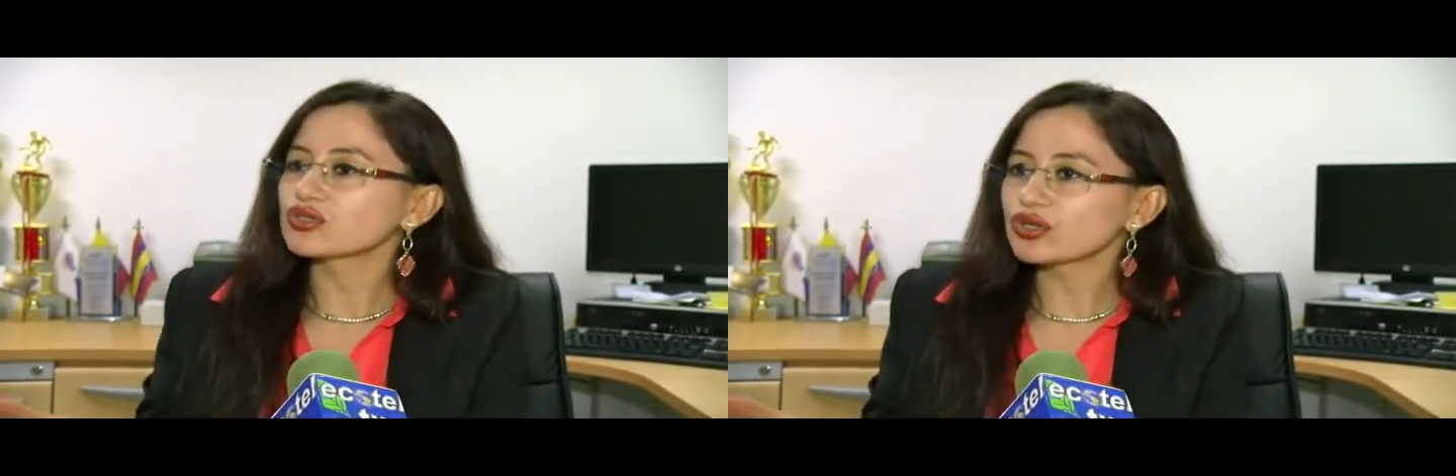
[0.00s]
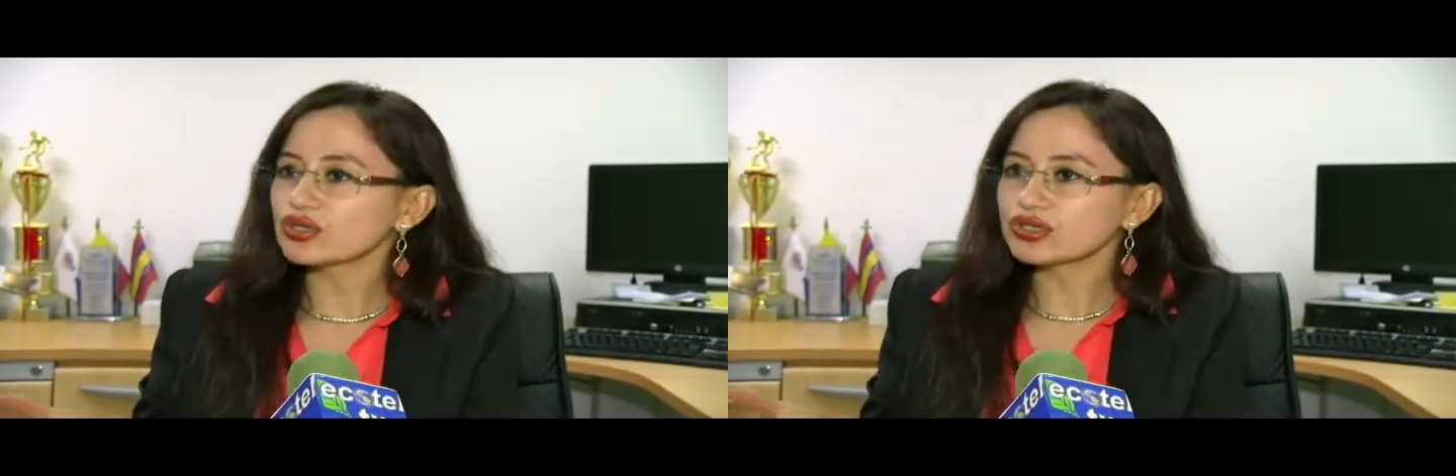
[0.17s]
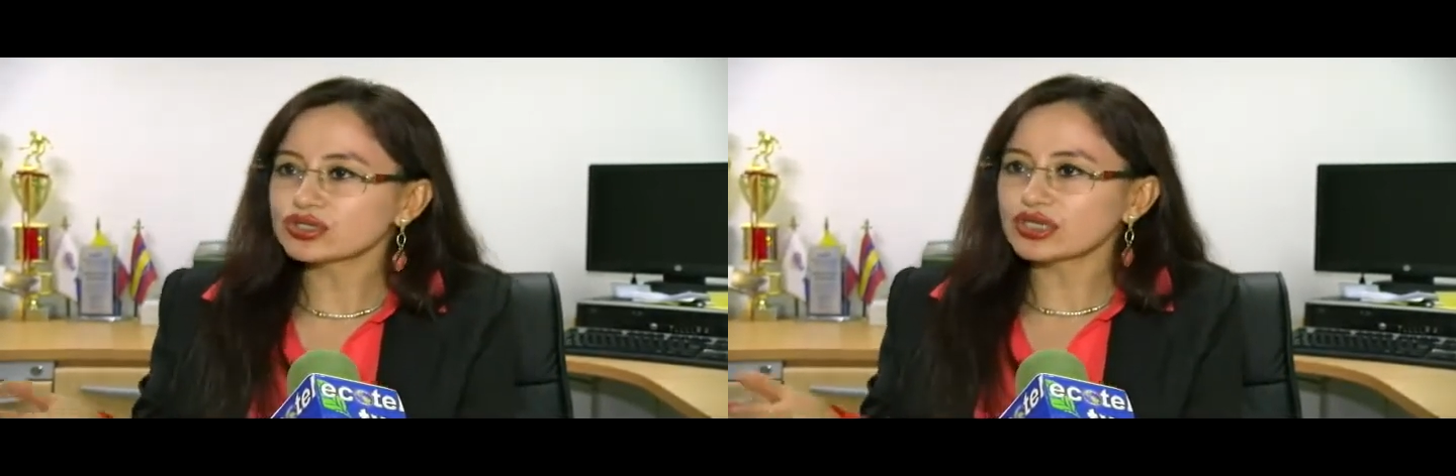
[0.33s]

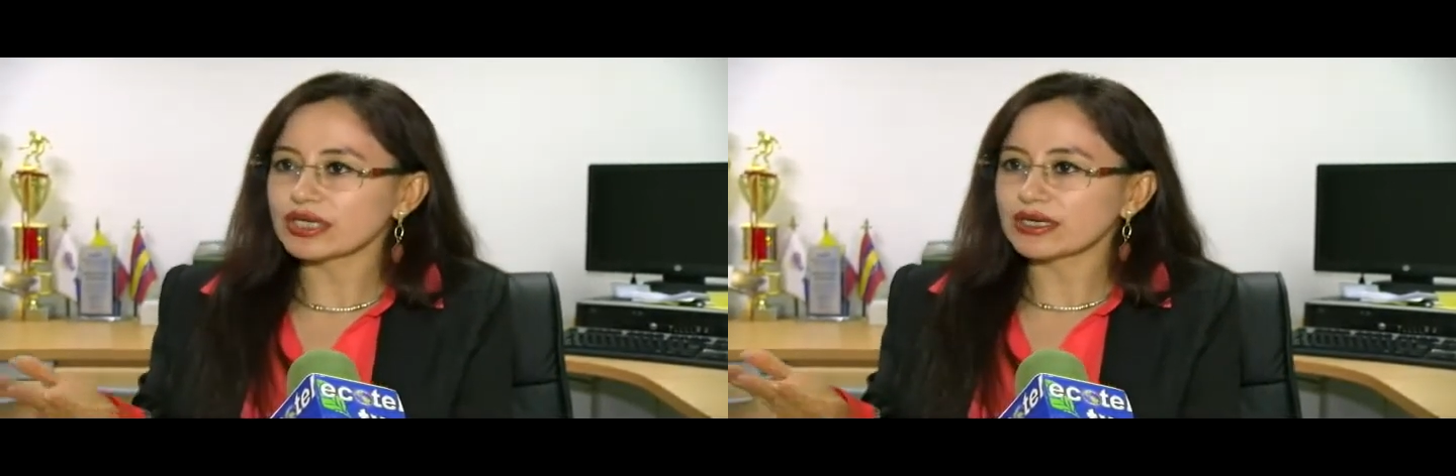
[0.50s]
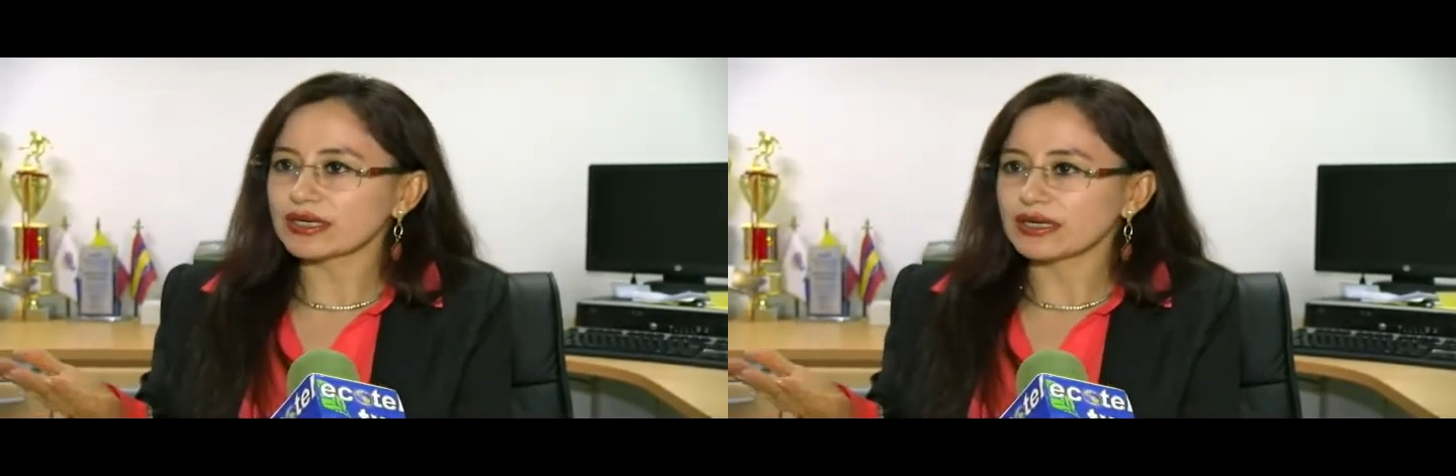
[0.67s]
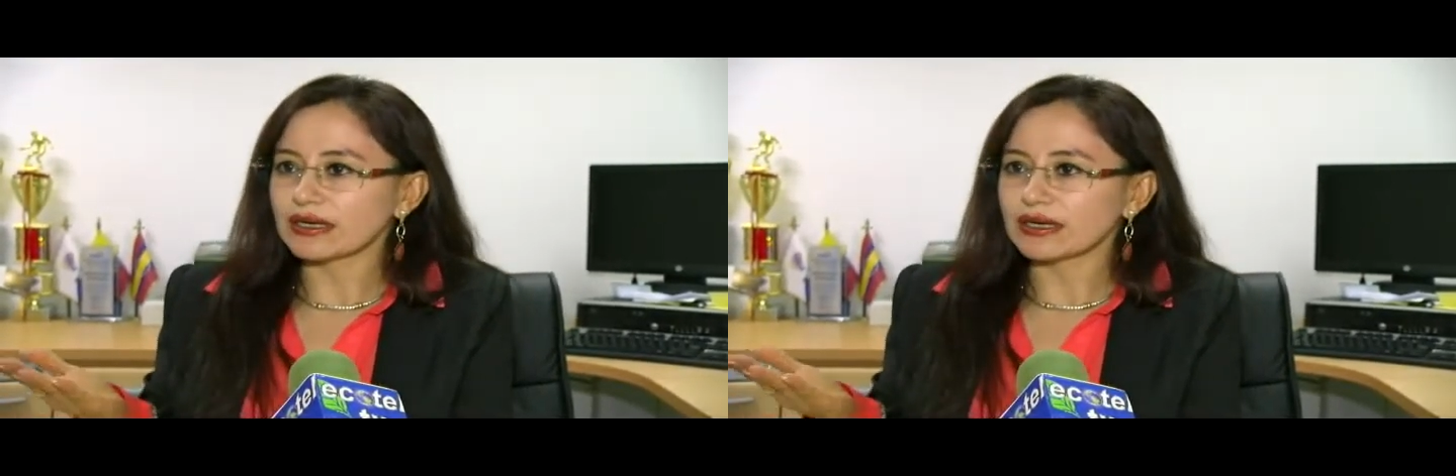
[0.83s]
todos
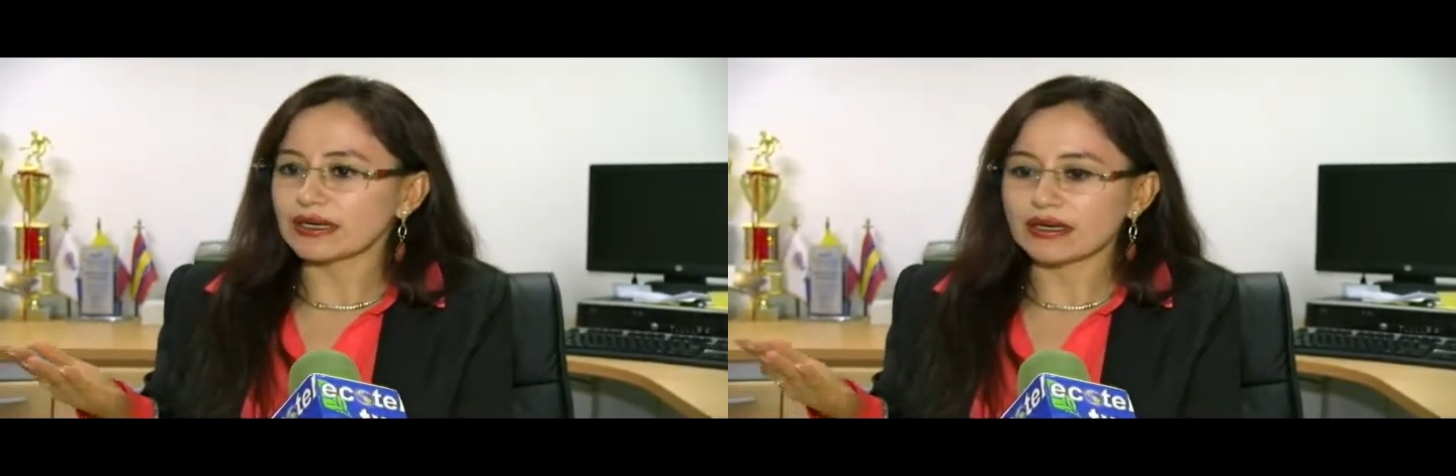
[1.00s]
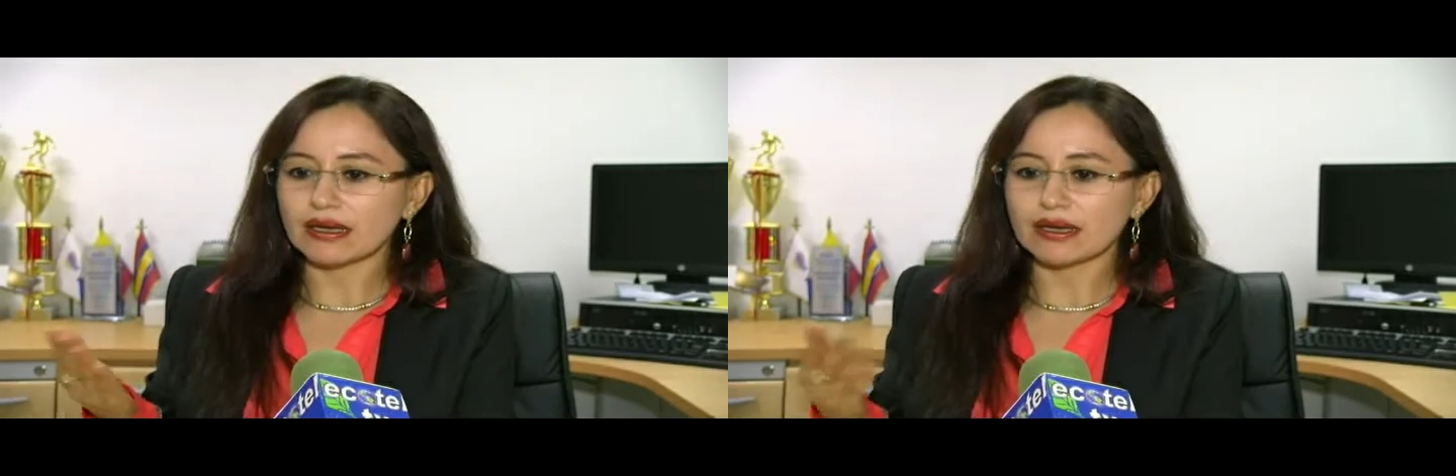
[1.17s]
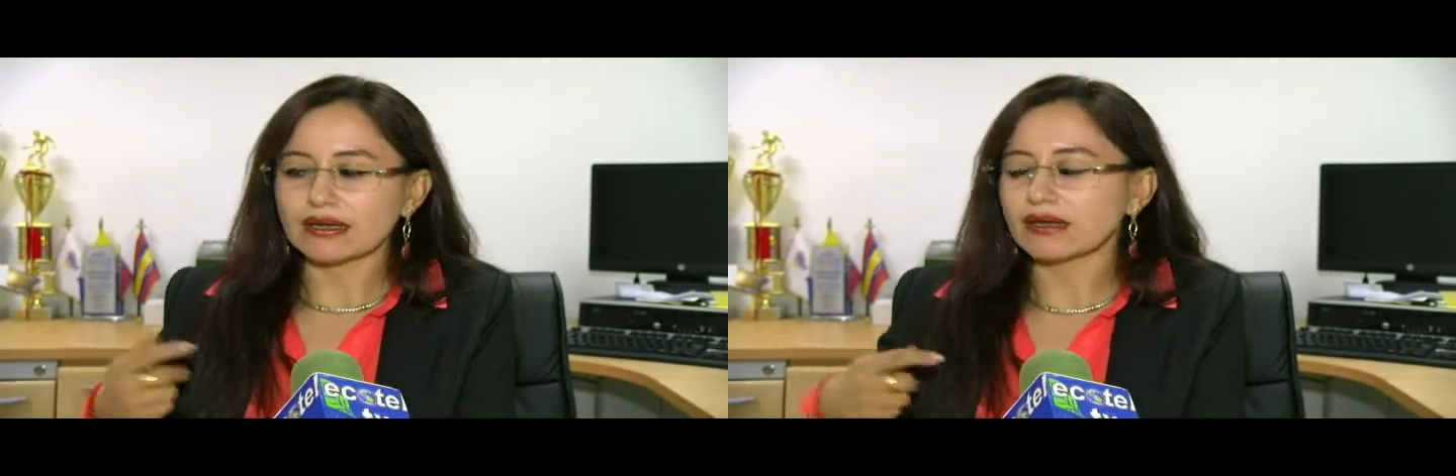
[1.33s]

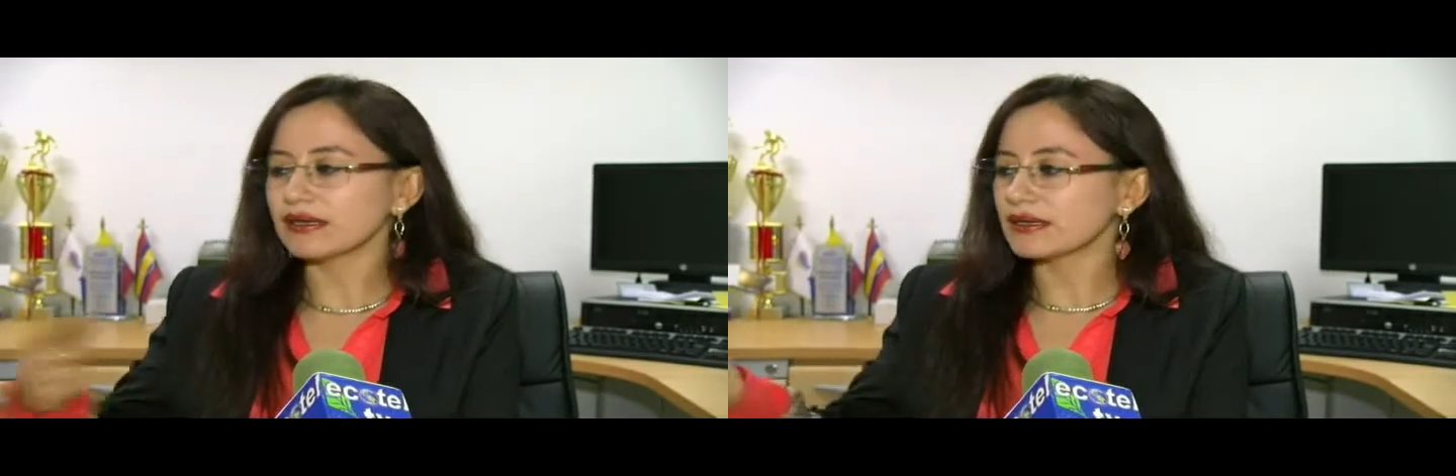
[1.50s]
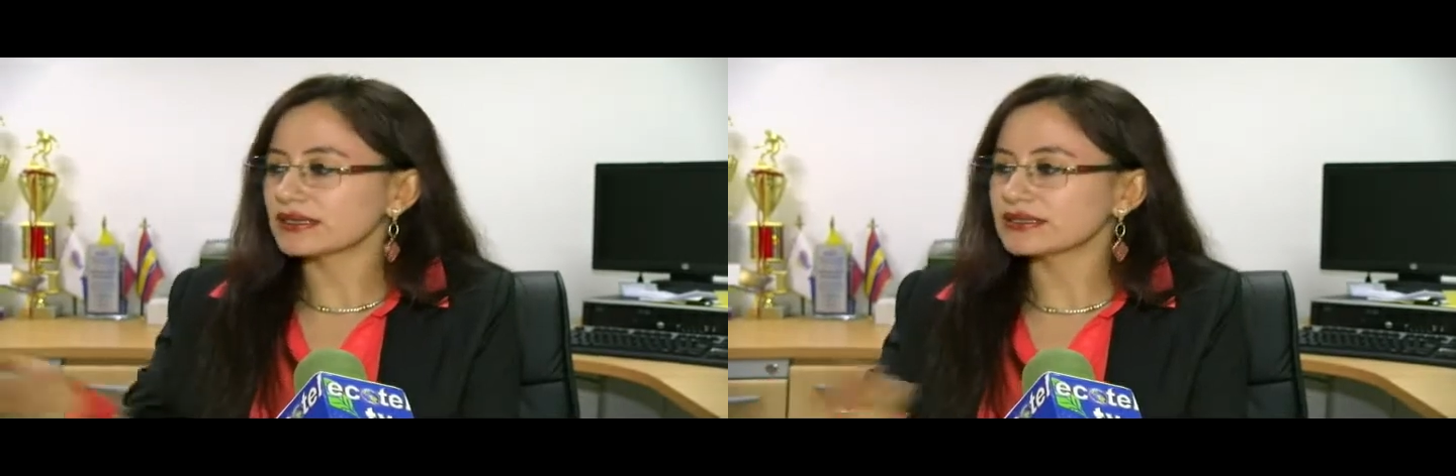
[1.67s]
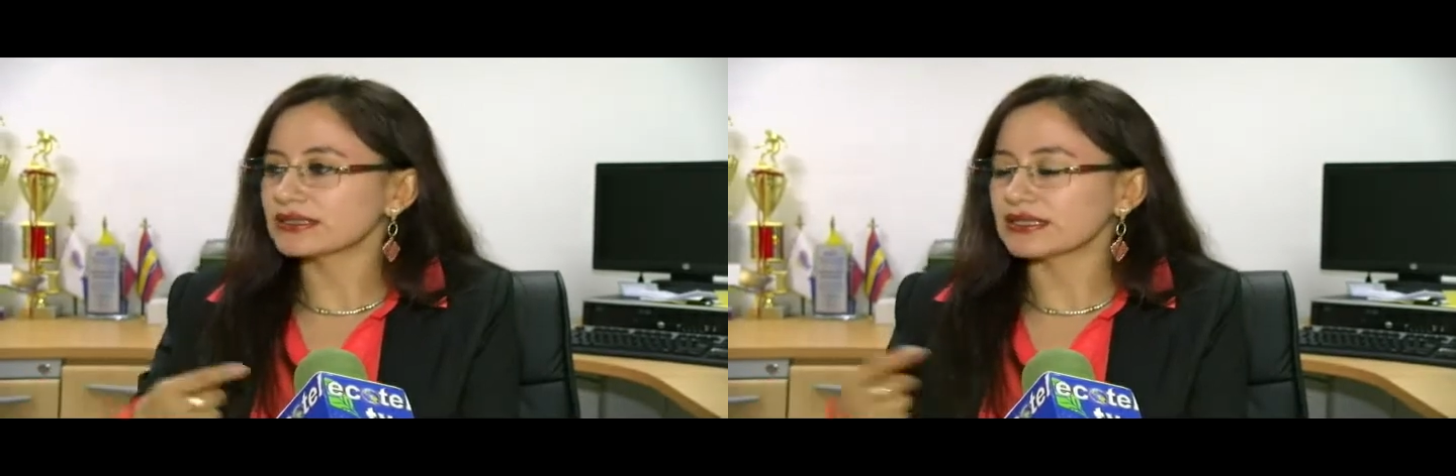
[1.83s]

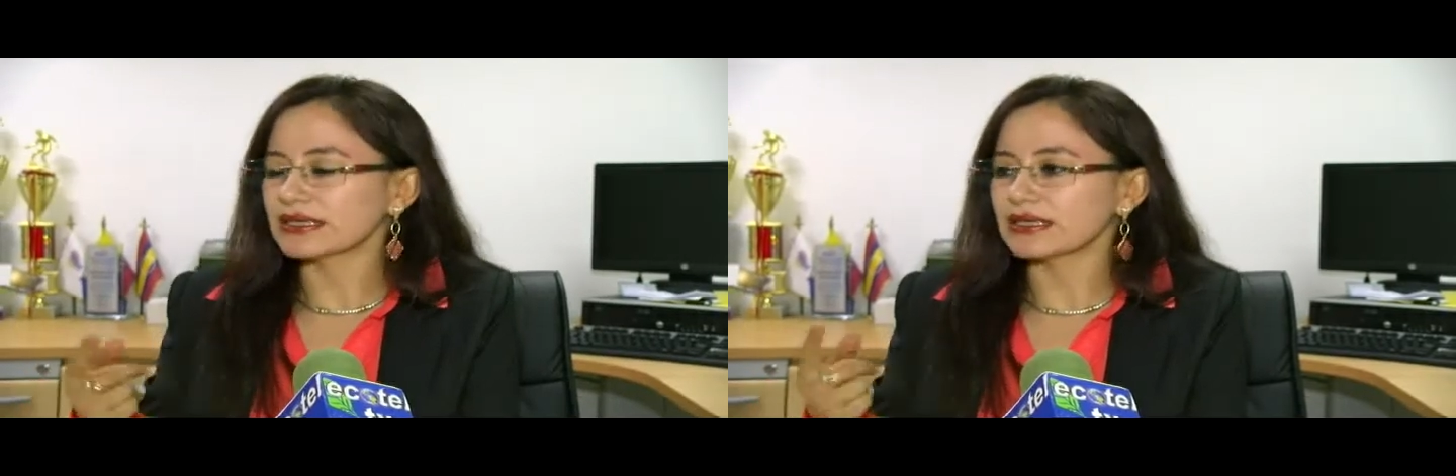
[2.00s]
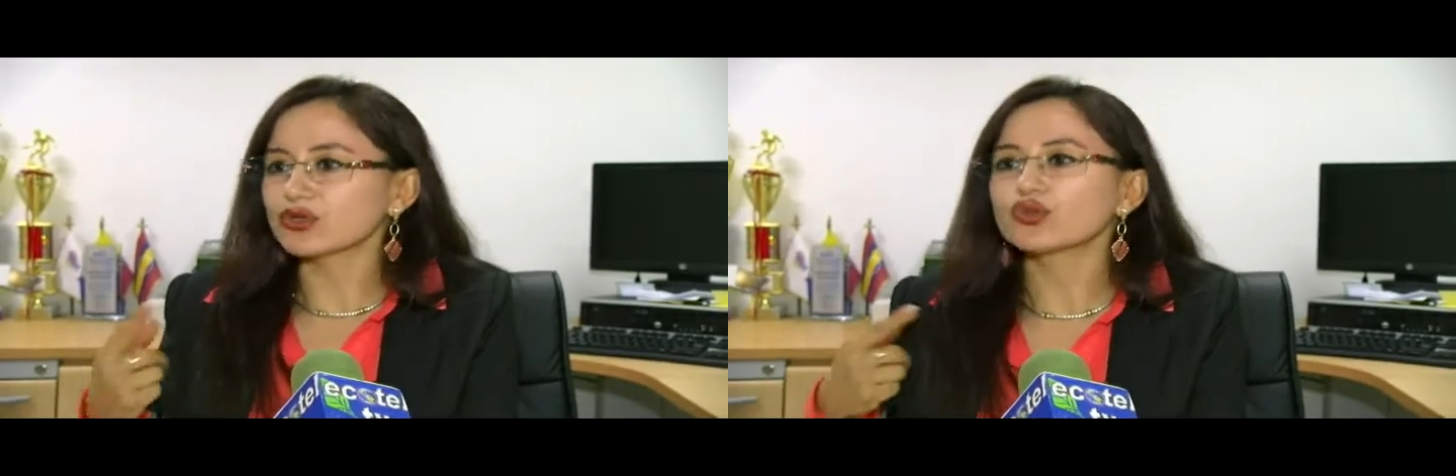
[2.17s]
eh, este,